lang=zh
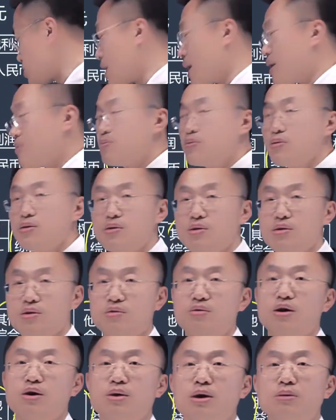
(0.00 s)
三
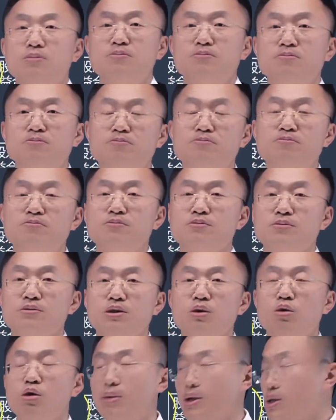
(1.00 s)
万元。
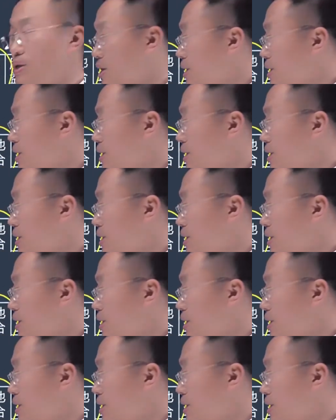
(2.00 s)
那我问